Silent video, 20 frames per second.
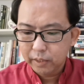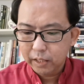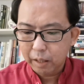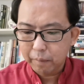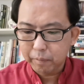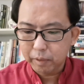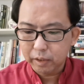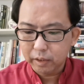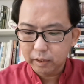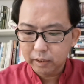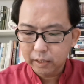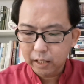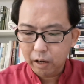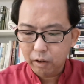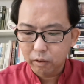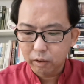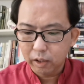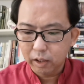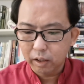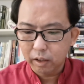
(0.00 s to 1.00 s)
他们
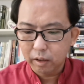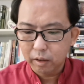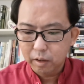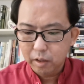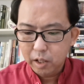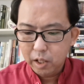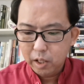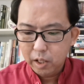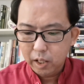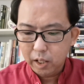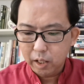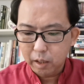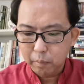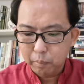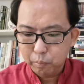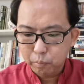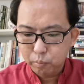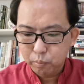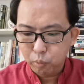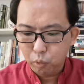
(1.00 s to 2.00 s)
到了呃
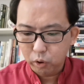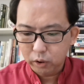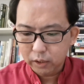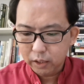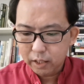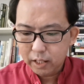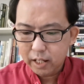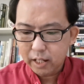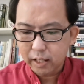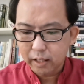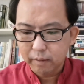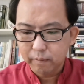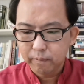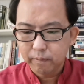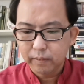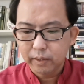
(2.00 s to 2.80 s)
伯特利。